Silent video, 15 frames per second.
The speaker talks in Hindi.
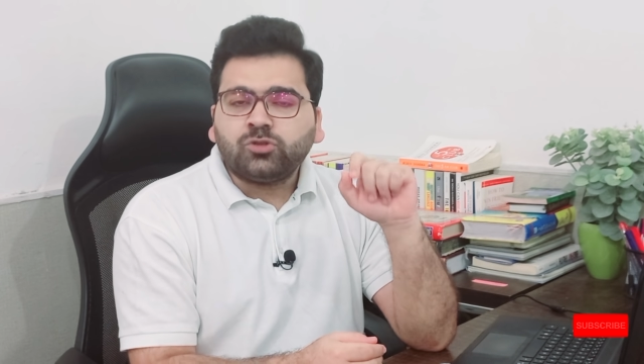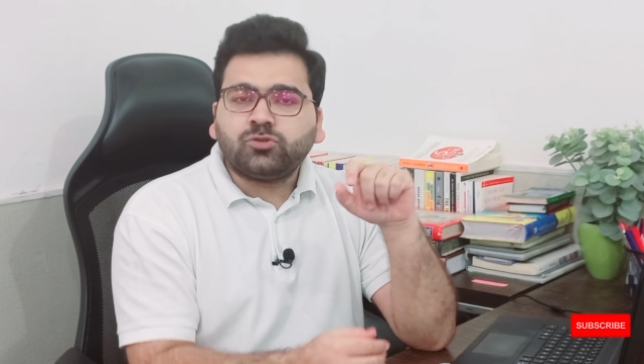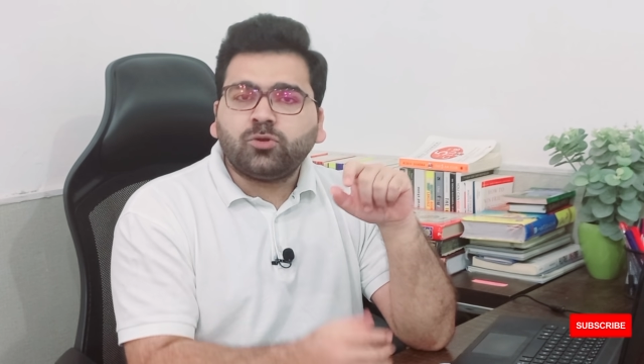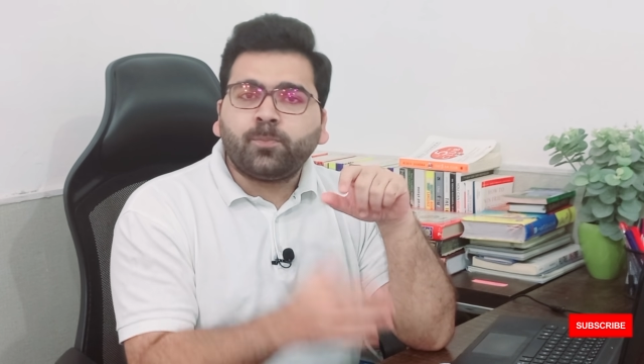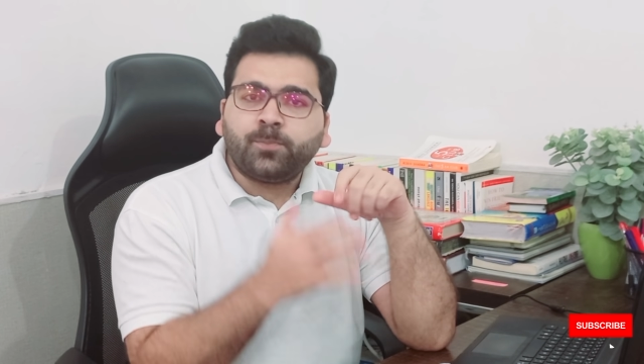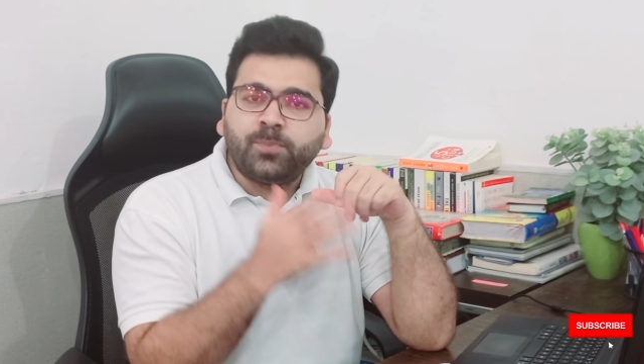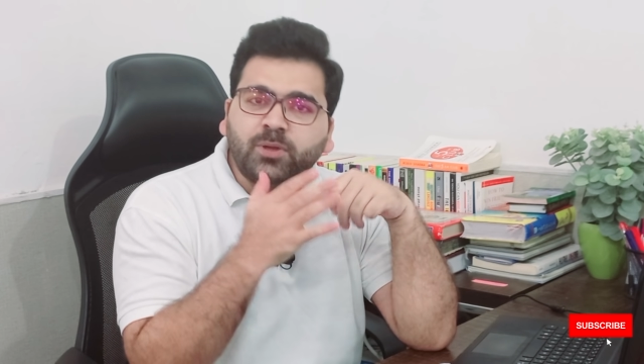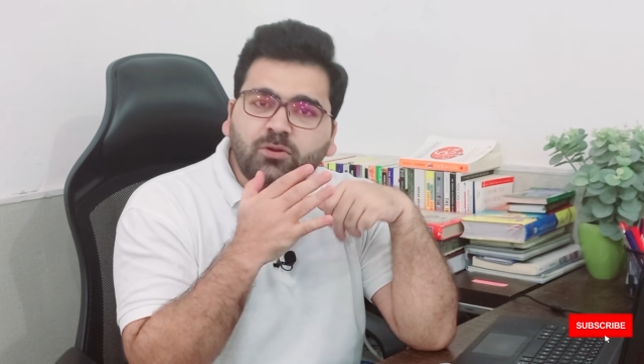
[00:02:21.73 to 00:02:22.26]
तो
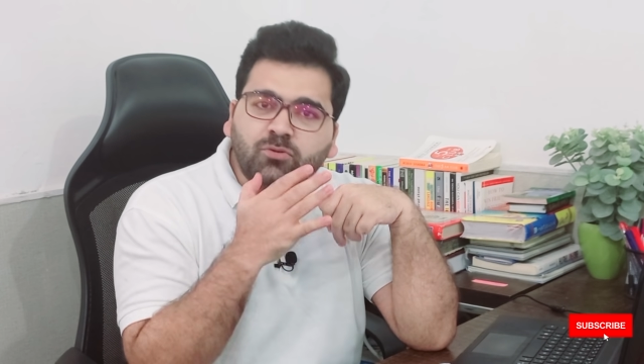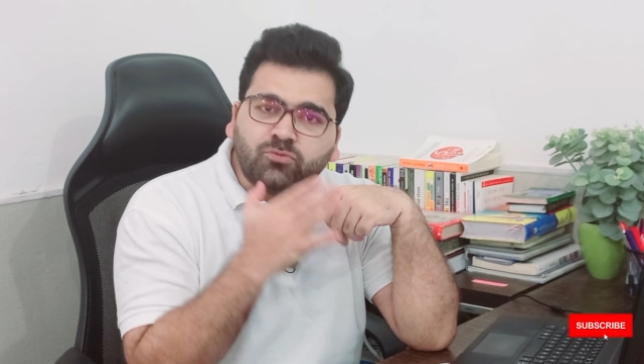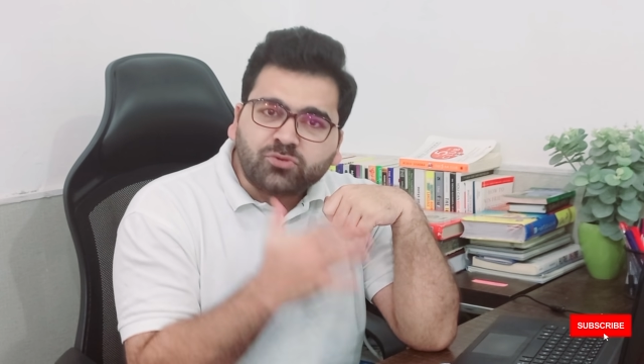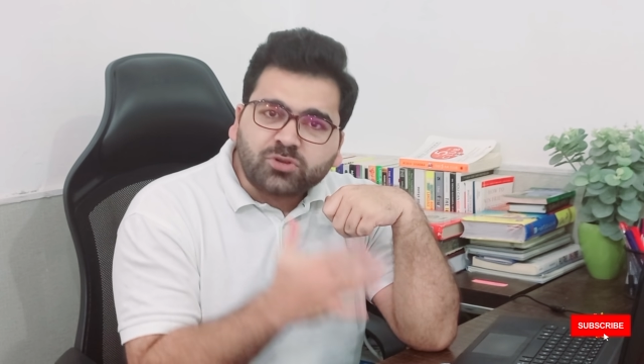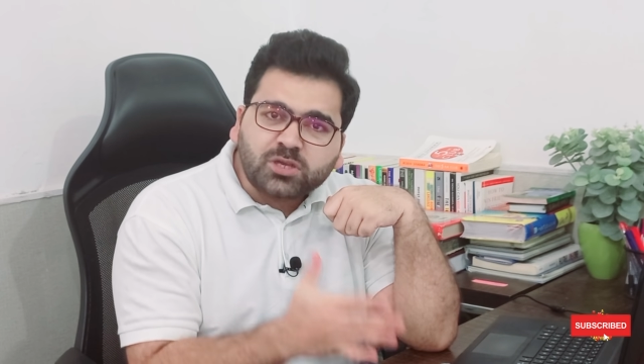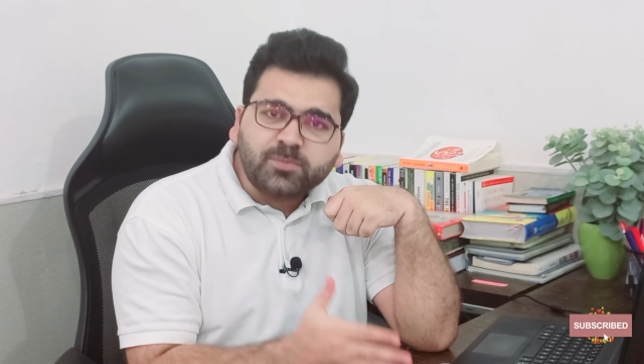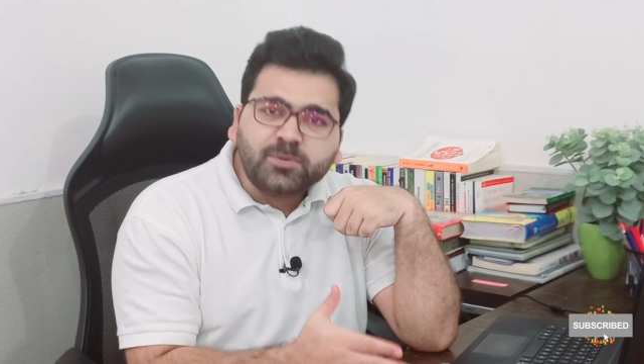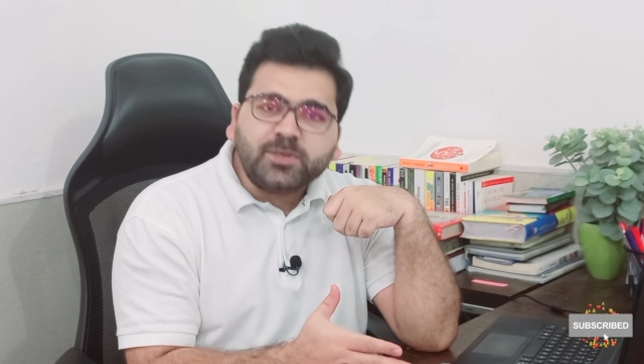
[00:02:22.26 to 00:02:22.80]
फिर
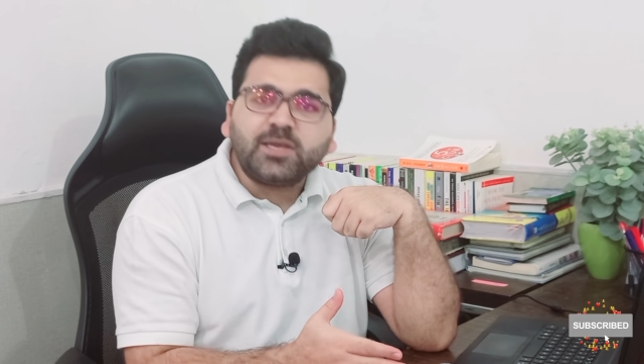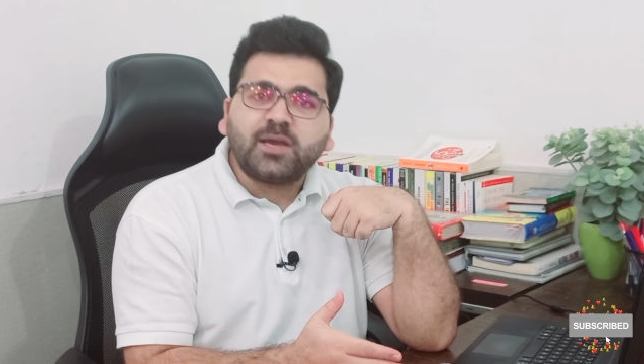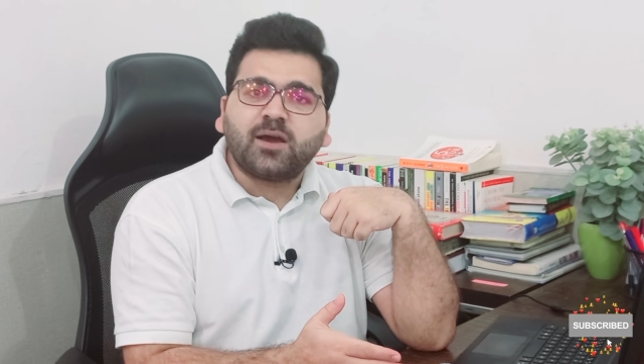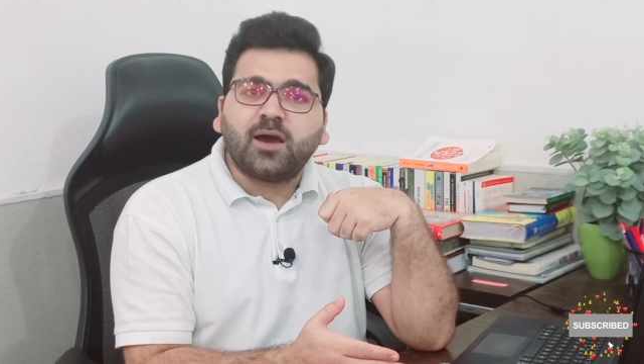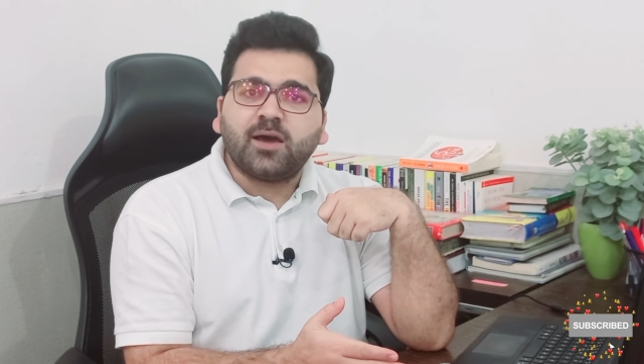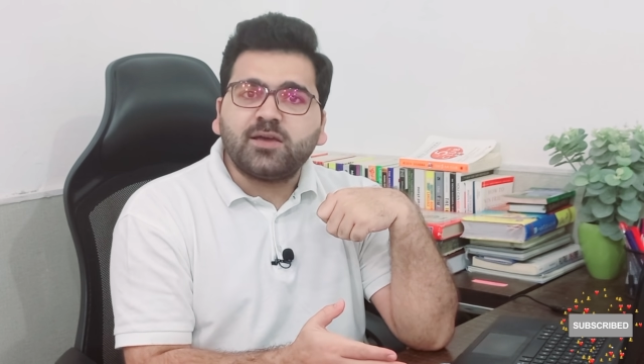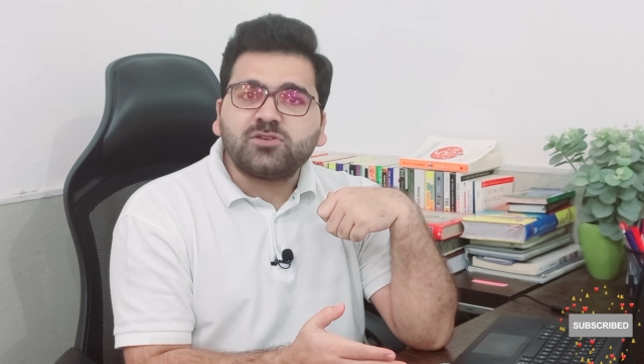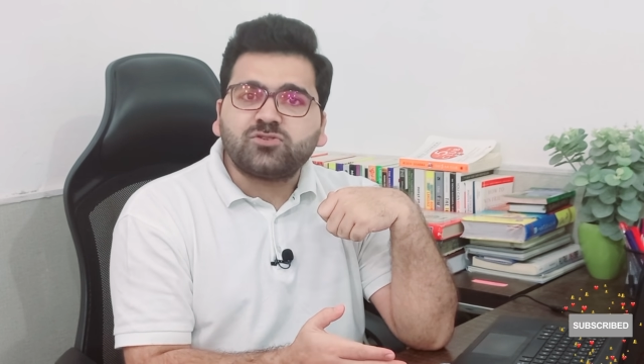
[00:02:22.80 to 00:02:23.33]
उनकी भी ये
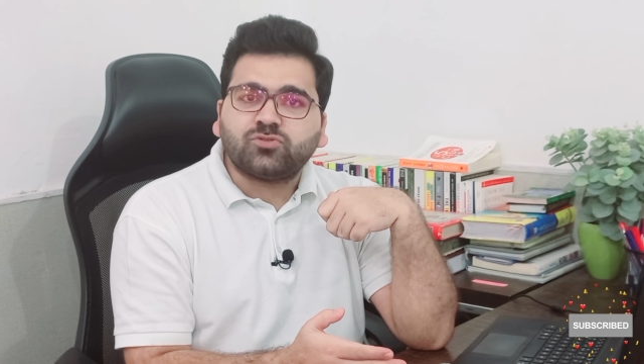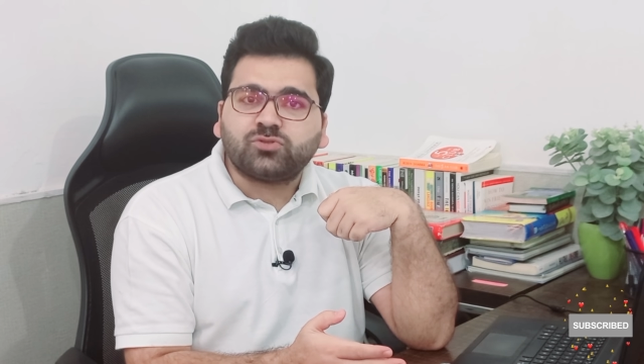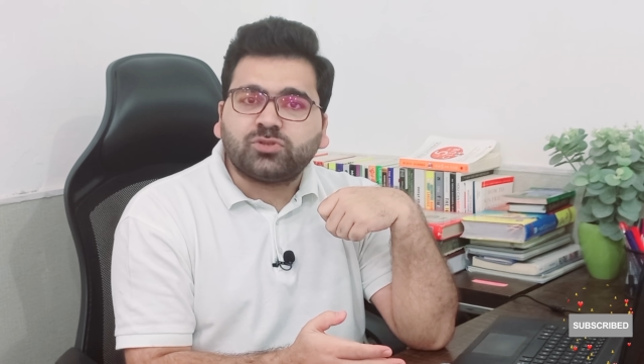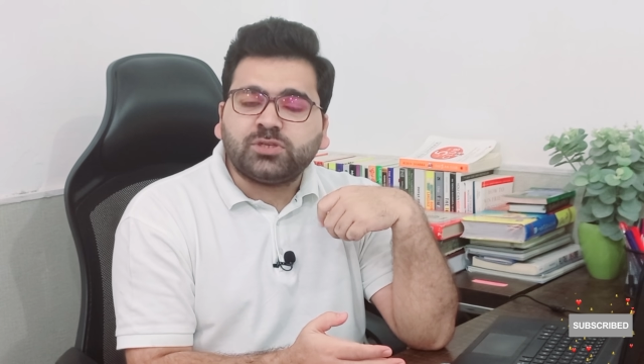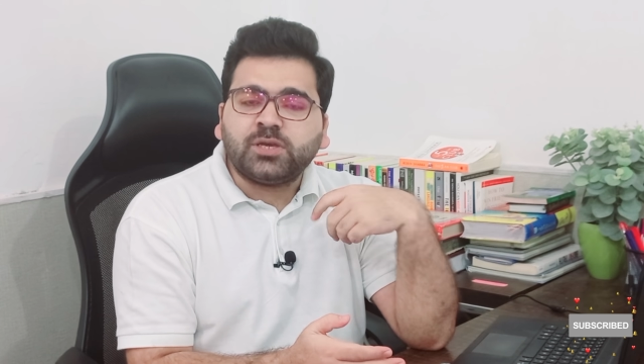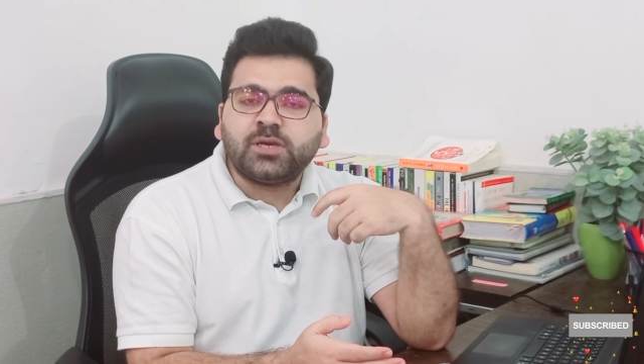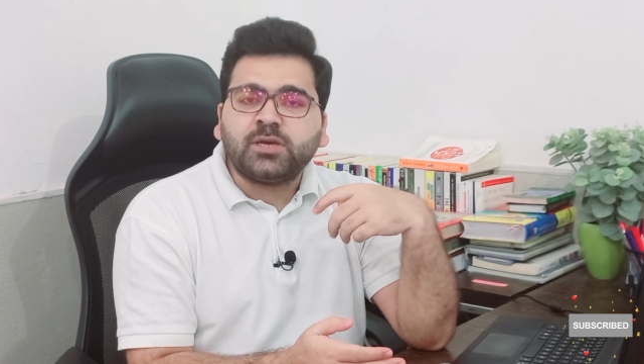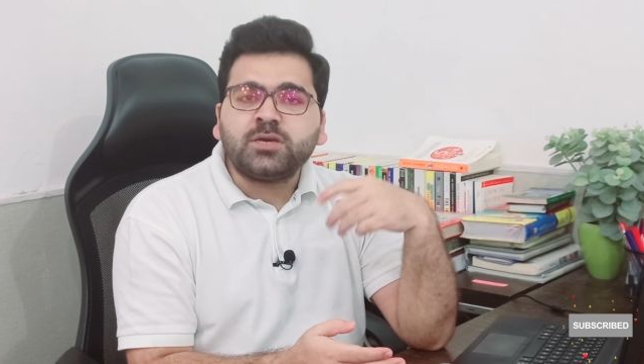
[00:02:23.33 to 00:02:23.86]
ख्वाहिश
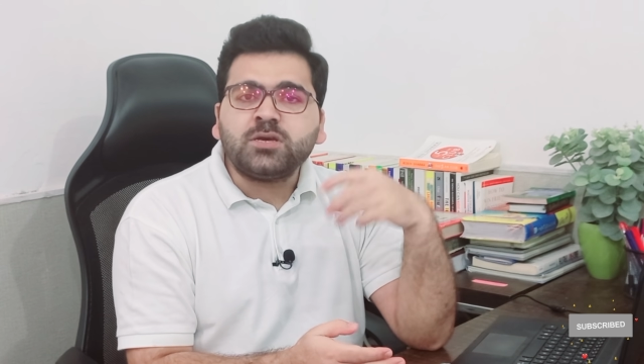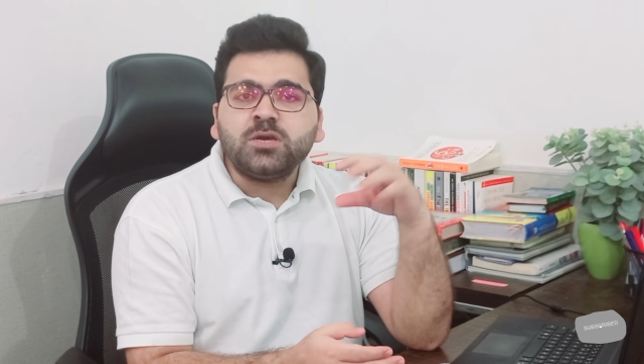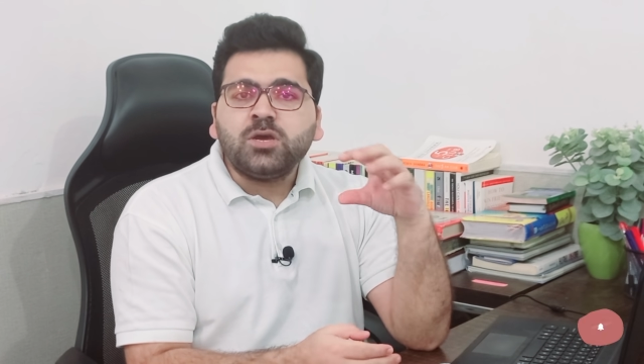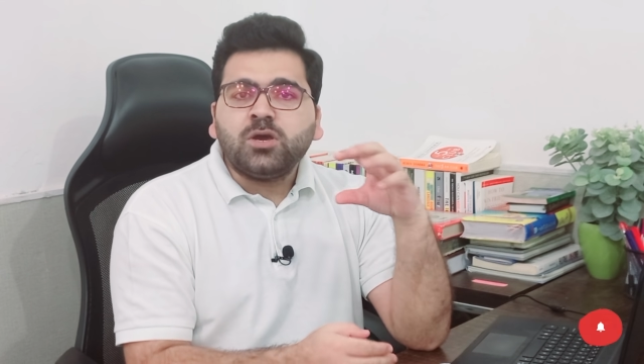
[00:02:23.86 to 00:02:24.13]
होती है